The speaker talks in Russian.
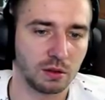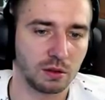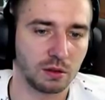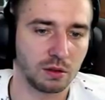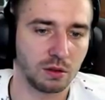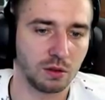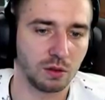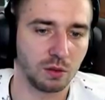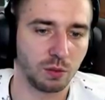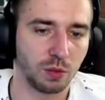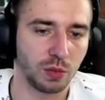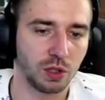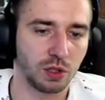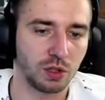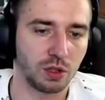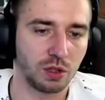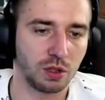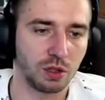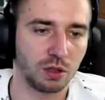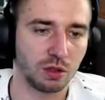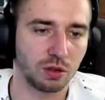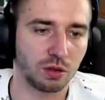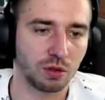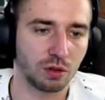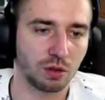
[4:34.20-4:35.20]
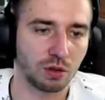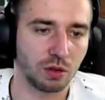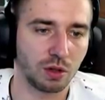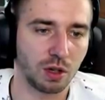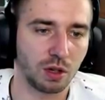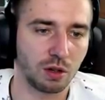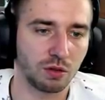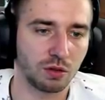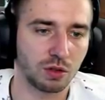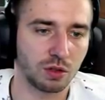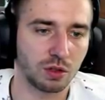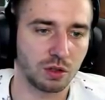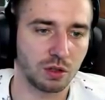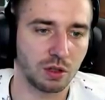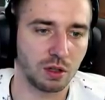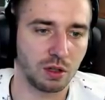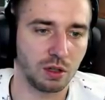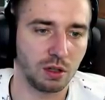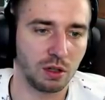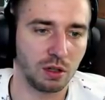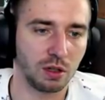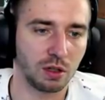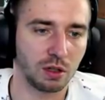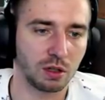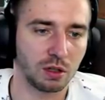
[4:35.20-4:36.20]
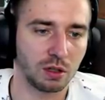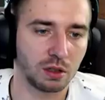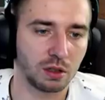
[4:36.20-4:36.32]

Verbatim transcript: Ну, почти 100к уже слили.